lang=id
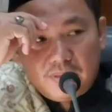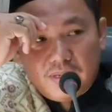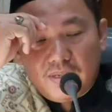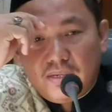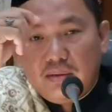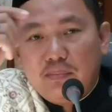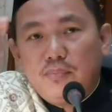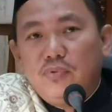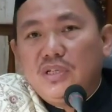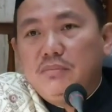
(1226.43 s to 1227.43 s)

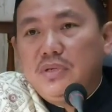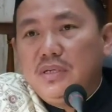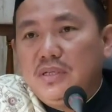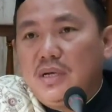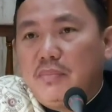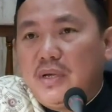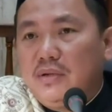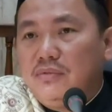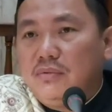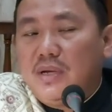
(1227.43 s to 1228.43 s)
kadang punya bini yang
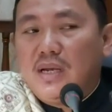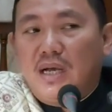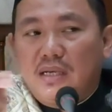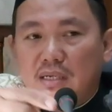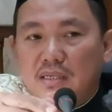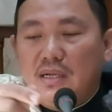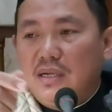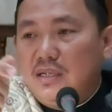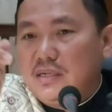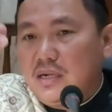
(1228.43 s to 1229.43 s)
pengen kurban lakinya
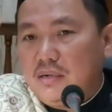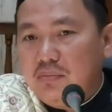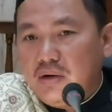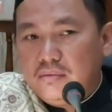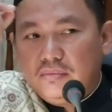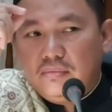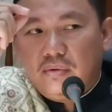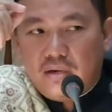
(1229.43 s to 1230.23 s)
lah yang gak mau